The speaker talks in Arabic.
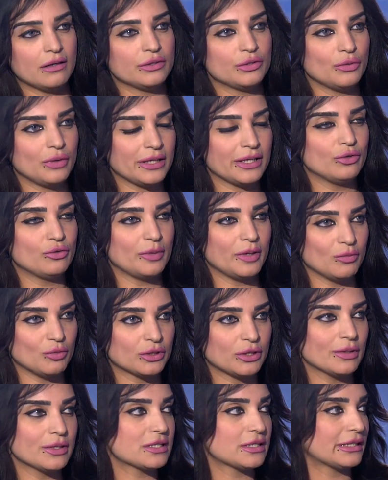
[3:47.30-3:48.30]
دول جنوب
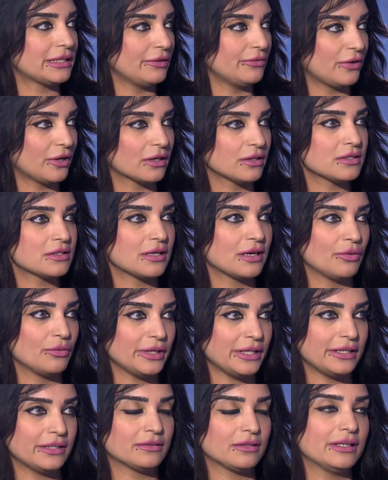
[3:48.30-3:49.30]
المتوسط لفرنسا
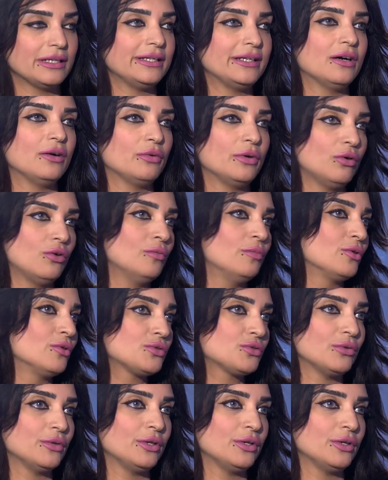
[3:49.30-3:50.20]
والايطاليا والقبرص